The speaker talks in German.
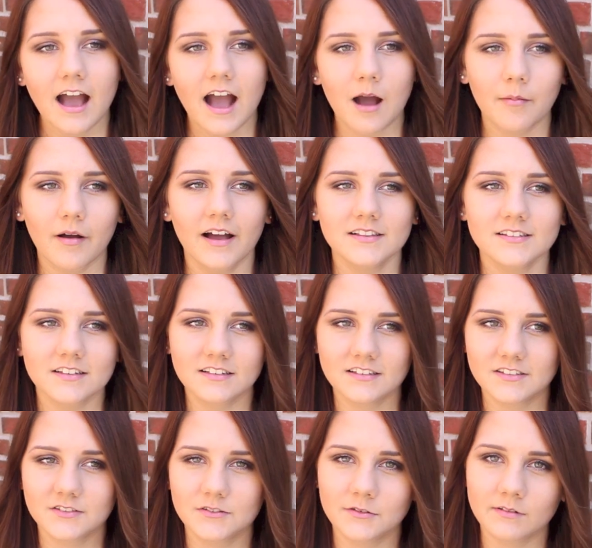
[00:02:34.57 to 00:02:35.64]
Aber an sich
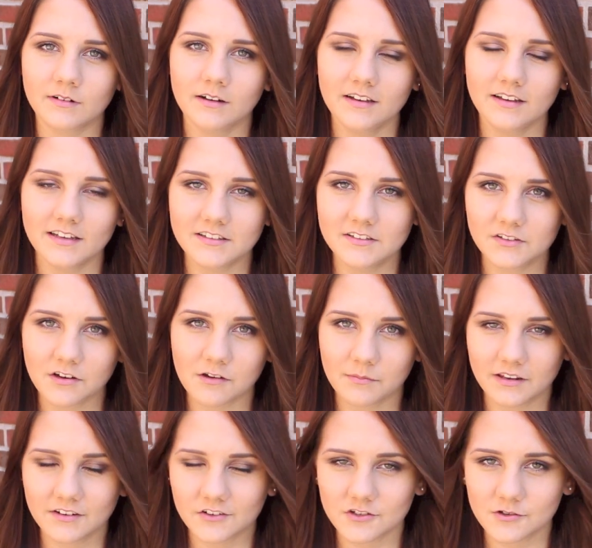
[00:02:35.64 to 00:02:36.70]
ist so
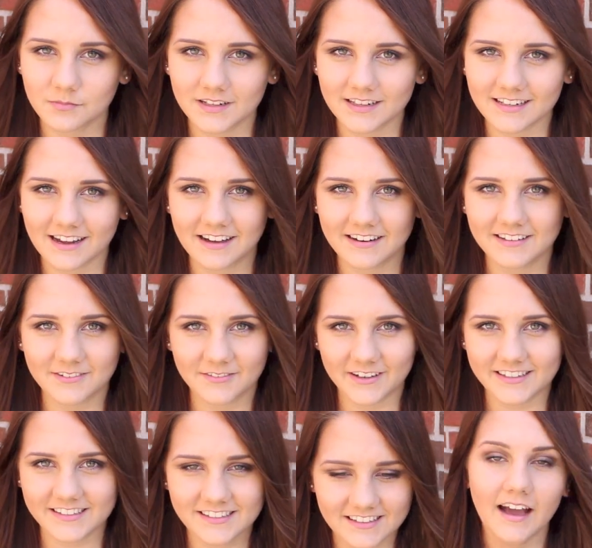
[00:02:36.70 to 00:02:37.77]
Instrumente spielen gar nicht
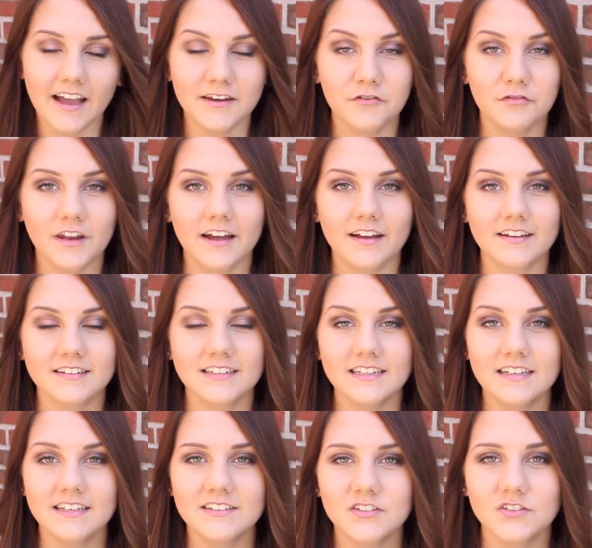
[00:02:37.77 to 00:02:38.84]
meins. Eine Frage,
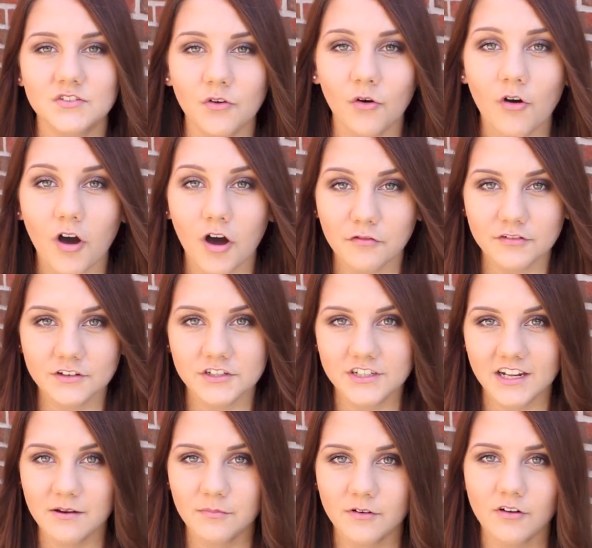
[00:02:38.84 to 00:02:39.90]
die ich so oft
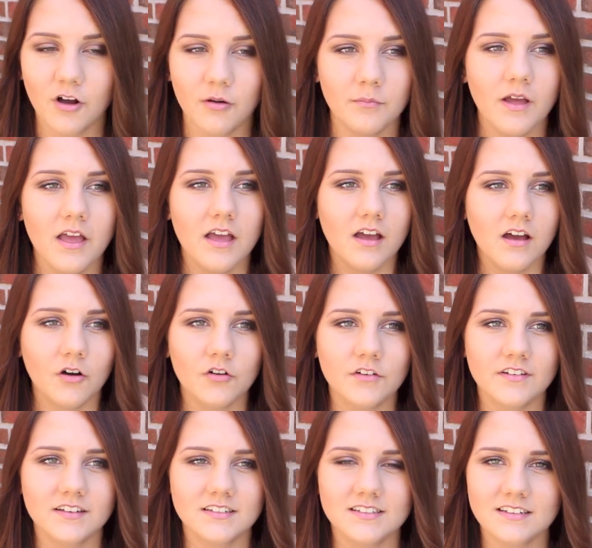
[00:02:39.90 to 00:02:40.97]
gestellt bekomme
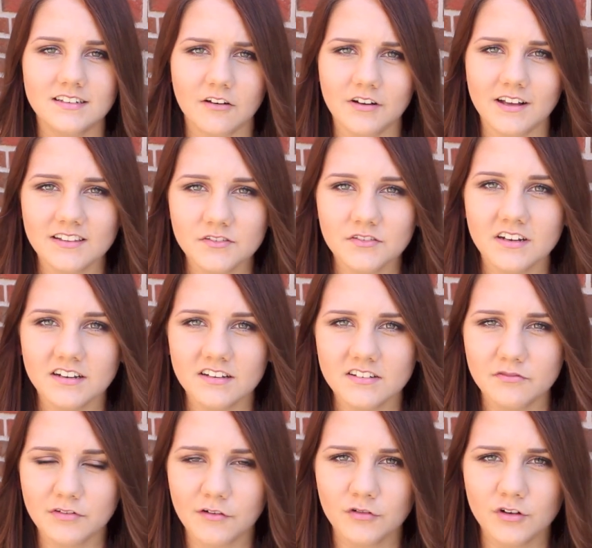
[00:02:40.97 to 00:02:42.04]
und es sind auch ganz viele
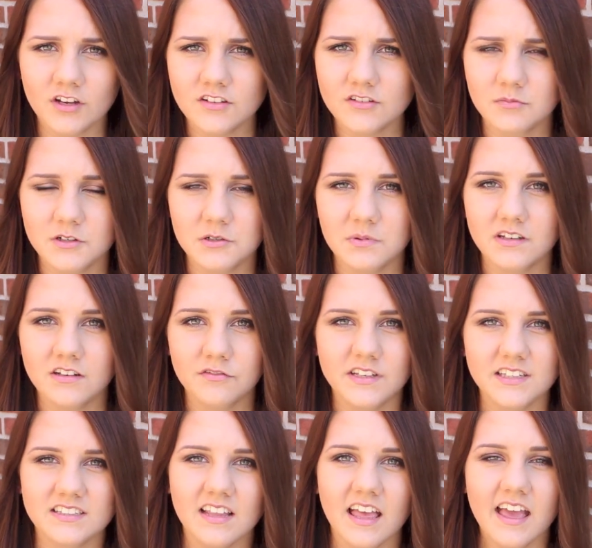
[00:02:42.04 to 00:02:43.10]
verwundert zum Beispiel
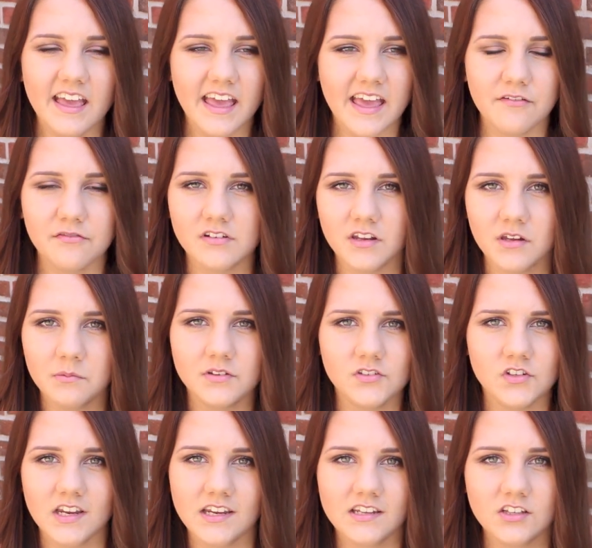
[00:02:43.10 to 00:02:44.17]
gewesen, hey, warum
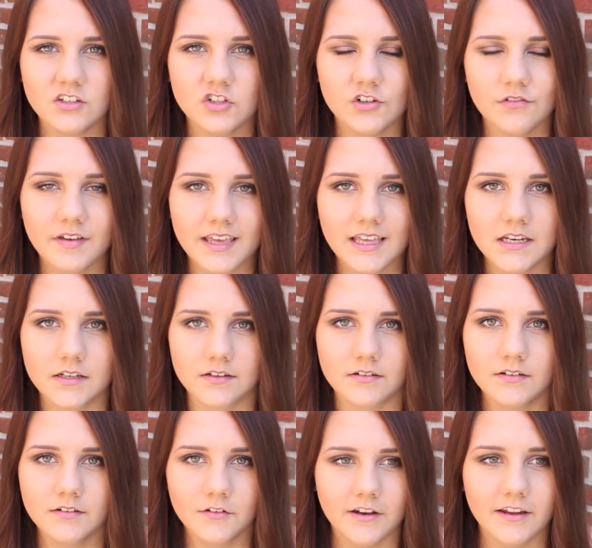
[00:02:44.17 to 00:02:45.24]
bist du denn nicht in
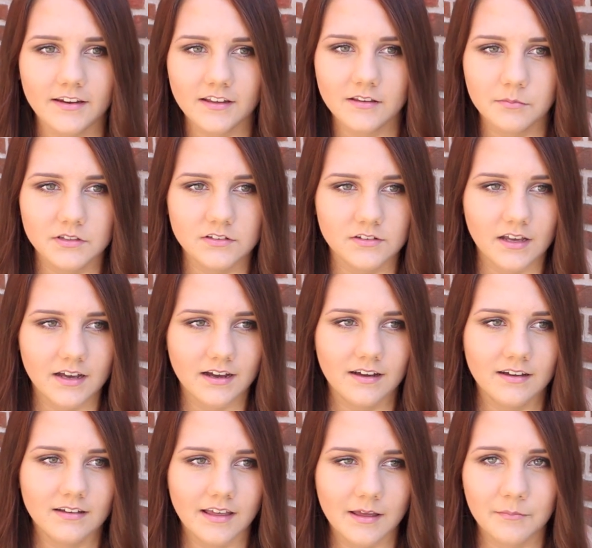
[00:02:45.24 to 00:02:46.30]
Schweden? Und dann denke ich mir so,
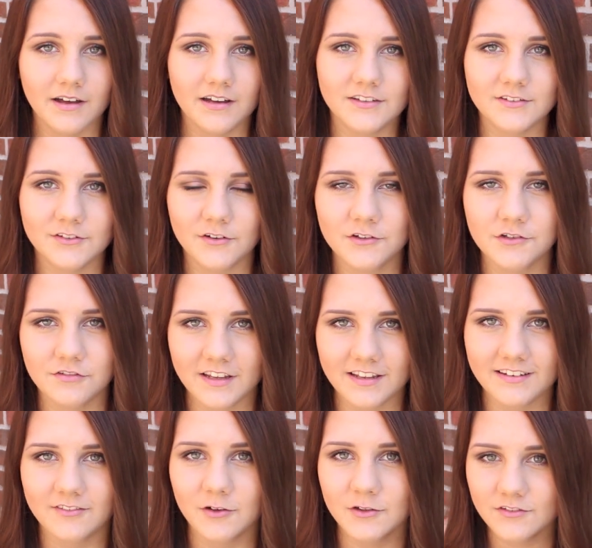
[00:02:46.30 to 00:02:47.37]
ja, Emma ist doch in
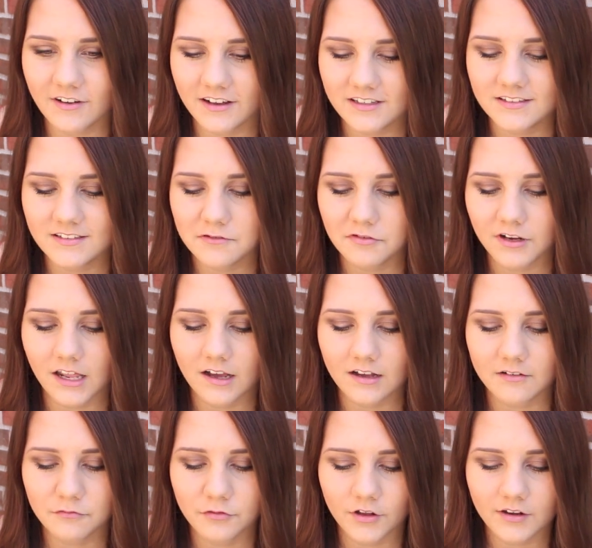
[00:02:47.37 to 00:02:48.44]
Schweden. Und zwar ist die
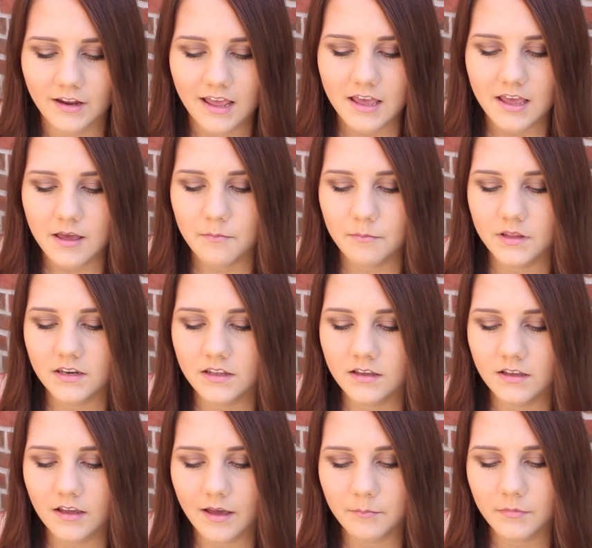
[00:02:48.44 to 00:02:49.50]
Frage von
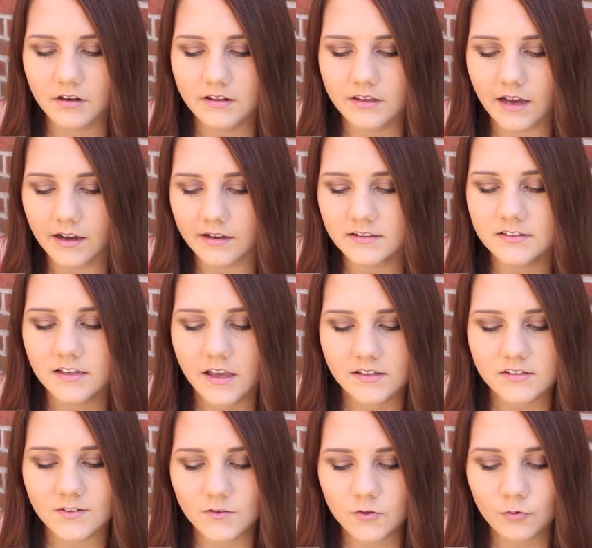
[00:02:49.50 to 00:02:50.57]
Minnie, Emily 1,
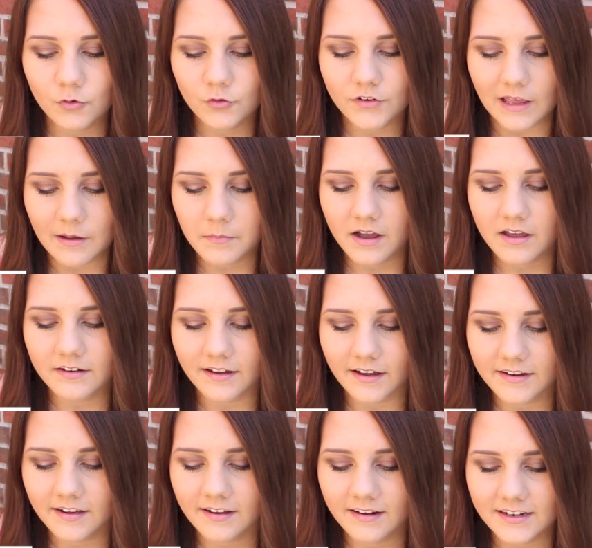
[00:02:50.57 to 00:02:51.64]
sind du und Emma in
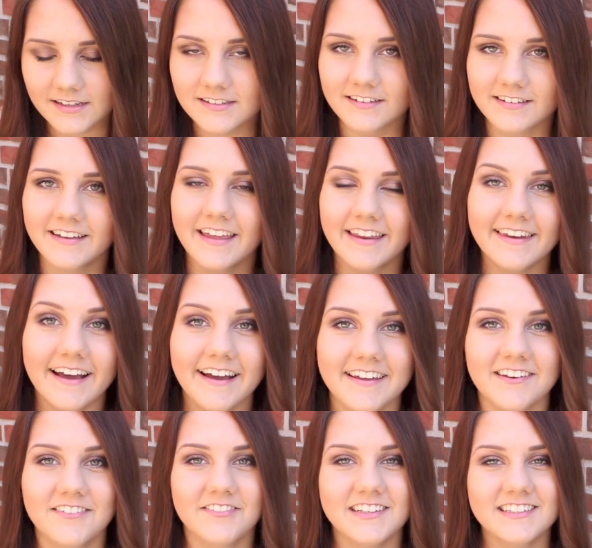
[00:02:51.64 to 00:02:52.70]
einer Klasse?
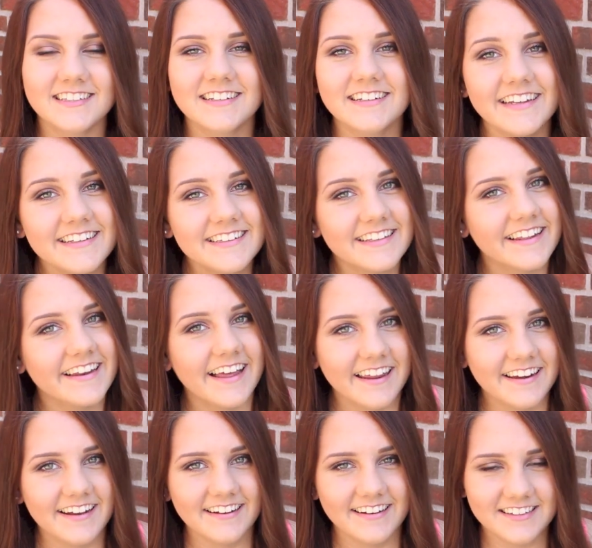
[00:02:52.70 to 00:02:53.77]
Nein, wir sind nicht in
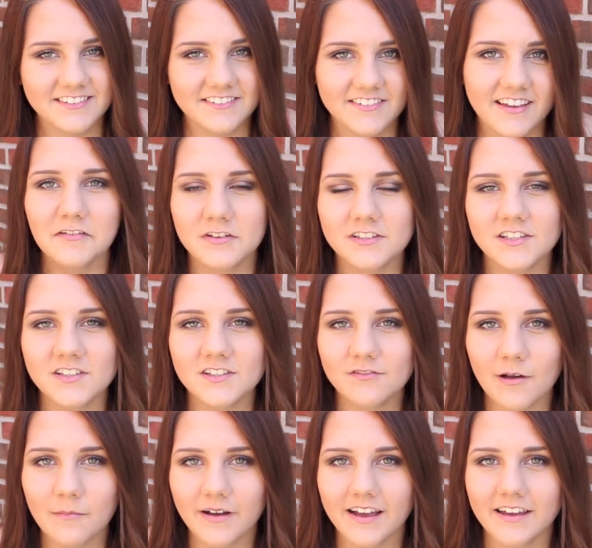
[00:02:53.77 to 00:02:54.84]
einer Klasse. Wir sind
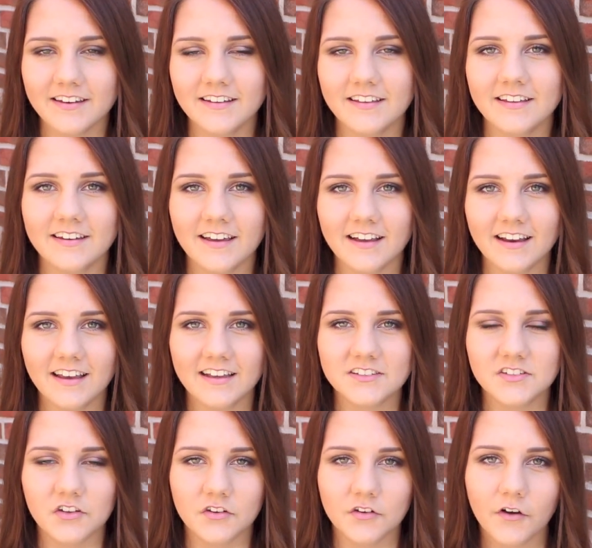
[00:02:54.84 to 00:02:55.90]
zwar beide in der
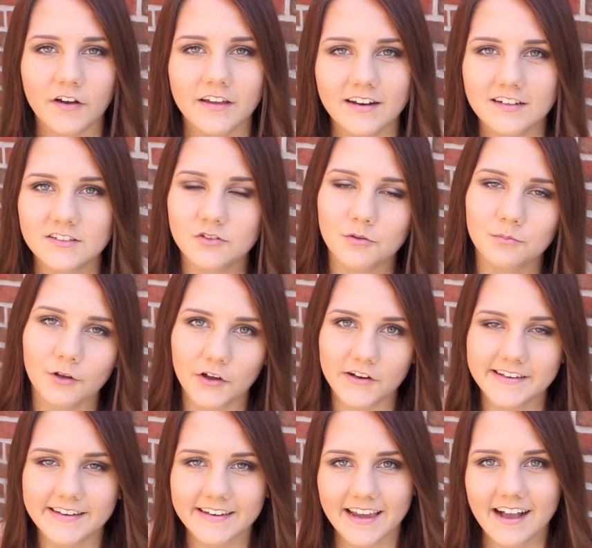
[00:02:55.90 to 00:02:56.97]
Klasse 9, also im
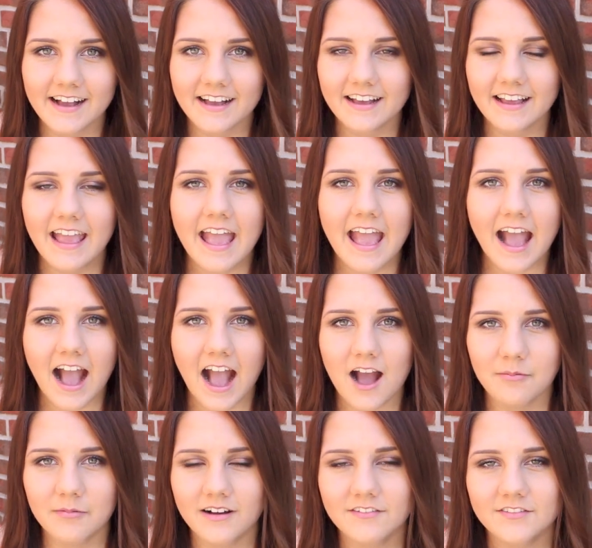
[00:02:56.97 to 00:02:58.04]
9. Jahrgang,
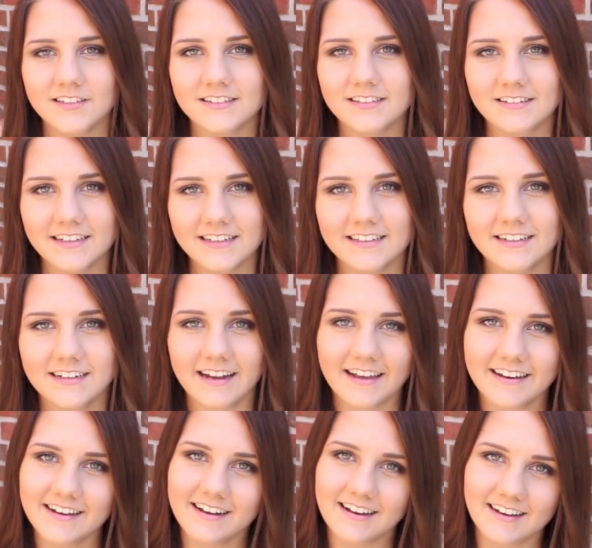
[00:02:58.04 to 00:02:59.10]
aber wir sind nicht in
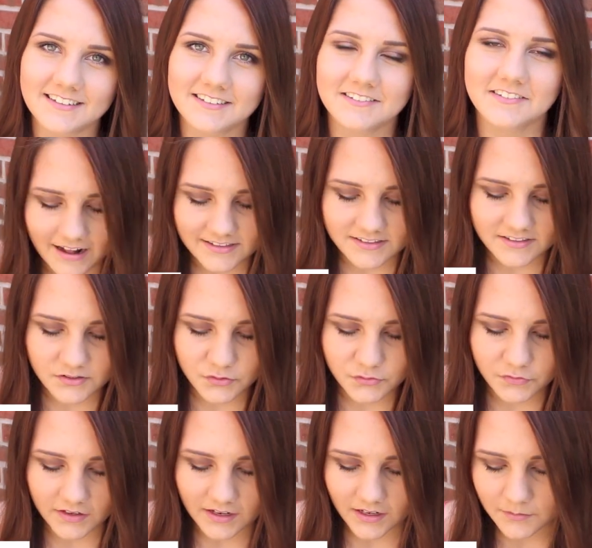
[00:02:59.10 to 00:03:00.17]
einer Klasse. Als nächstes
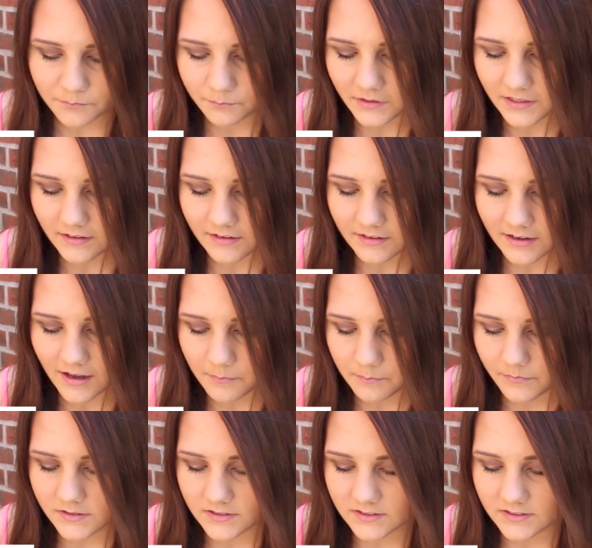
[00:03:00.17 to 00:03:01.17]
fragt Miriam